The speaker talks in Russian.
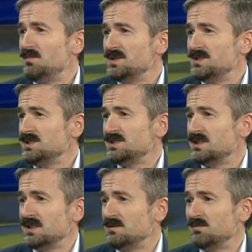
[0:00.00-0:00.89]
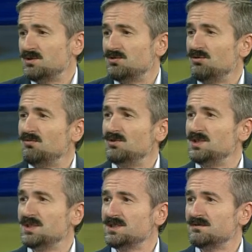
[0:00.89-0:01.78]
позиции, это по-другому
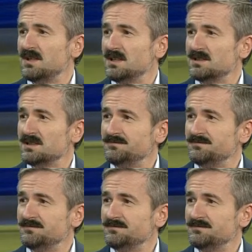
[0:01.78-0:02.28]
не называется.